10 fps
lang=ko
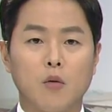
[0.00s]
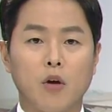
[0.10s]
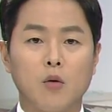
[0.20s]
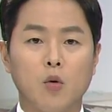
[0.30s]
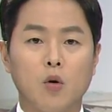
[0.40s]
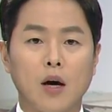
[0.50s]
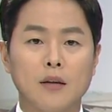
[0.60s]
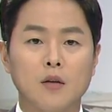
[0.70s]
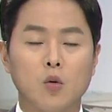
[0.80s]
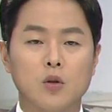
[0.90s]
외고
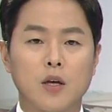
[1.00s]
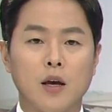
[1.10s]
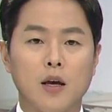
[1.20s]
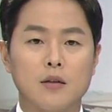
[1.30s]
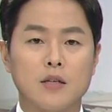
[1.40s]
1곳의